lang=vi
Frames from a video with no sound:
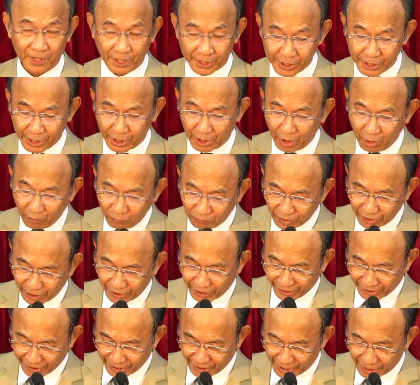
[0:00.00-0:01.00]
những lúc
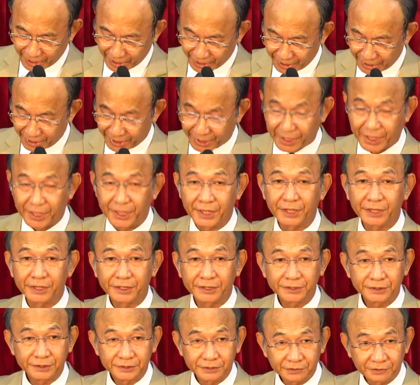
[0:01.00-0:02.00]
người này
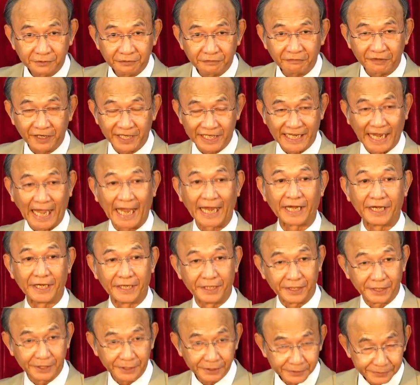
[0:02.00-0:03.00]
phải chạy
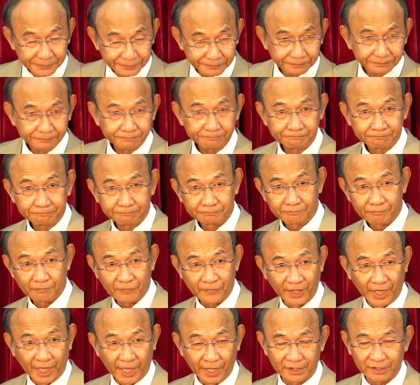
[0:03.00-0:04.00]
nữa
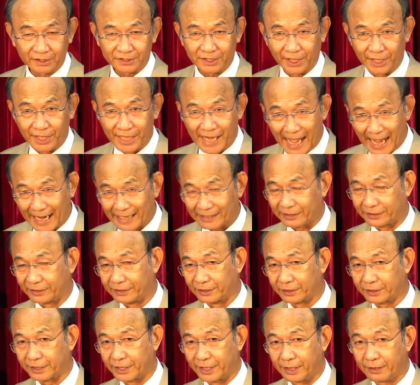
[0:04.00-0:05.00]
để có thể đạt được
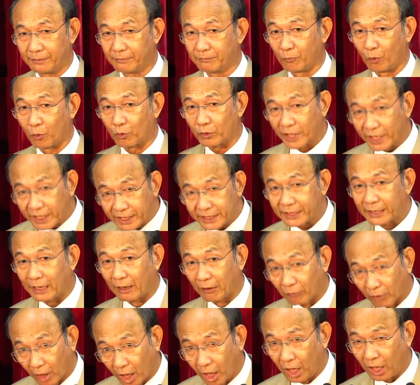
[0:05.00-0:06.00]
đến mục đích nào
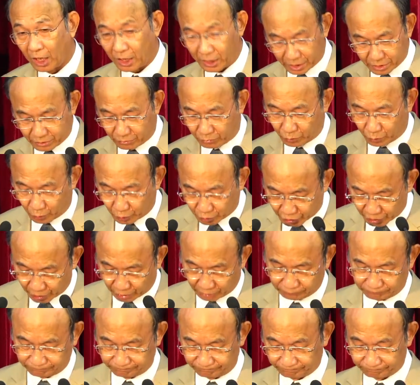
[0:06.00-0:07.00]
đó trong cuộc
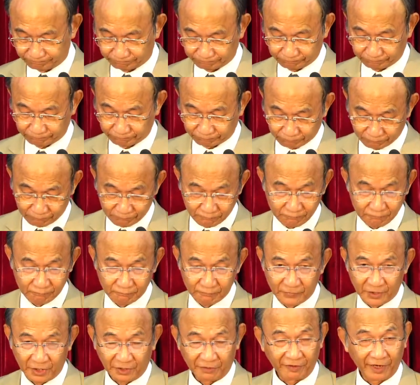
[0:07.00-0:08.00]
sống.
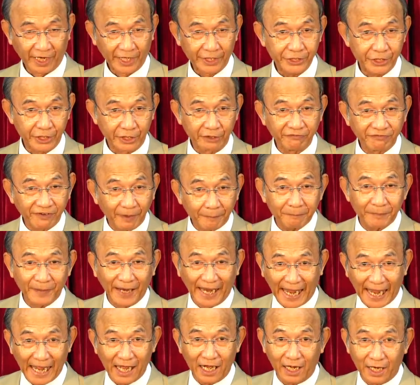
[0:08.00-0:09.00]
Vì vậy chữ vấp
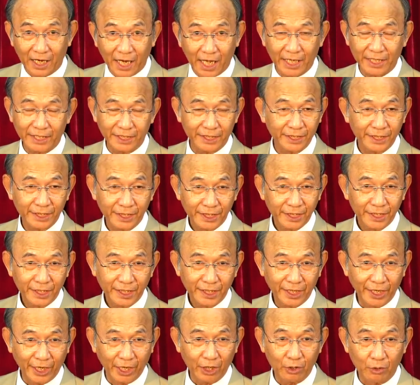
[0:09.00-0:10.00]
ngã ở đây
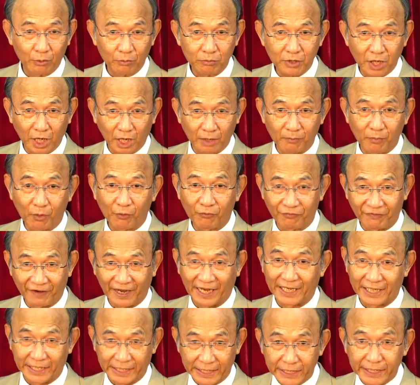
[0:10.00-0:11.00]
nó cũng có một
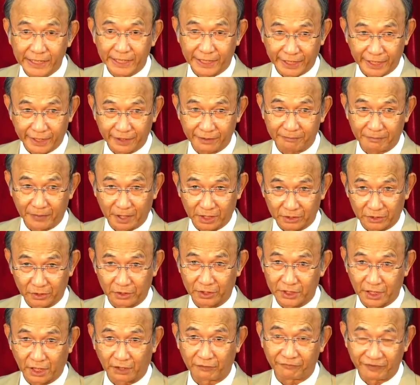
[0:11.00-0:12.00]
vài ý nghĩa mà tôi
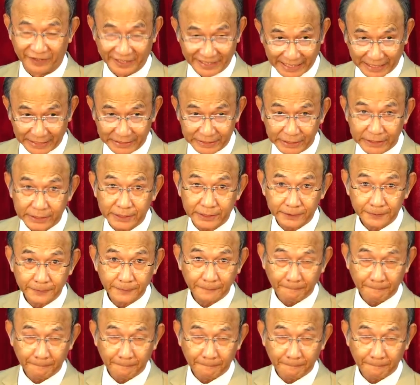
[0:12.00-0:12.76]
cần phải giải thích.